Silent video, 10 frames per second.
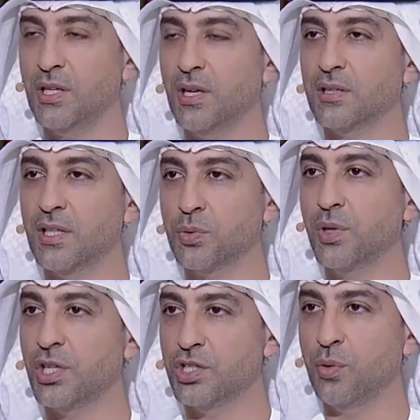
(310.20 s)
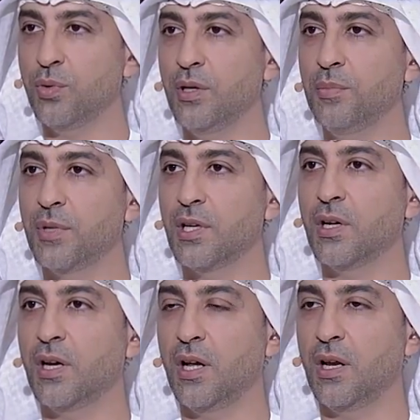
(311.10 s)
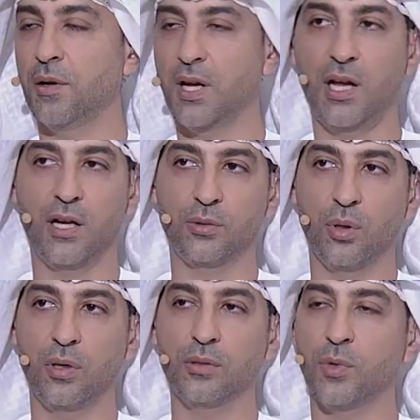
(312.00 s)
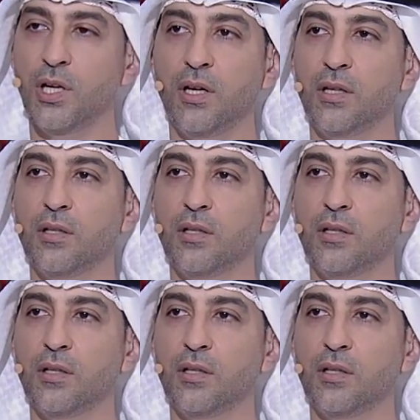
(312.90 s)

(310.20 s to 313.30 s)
انك تصوير الجوي من خلال درون ولا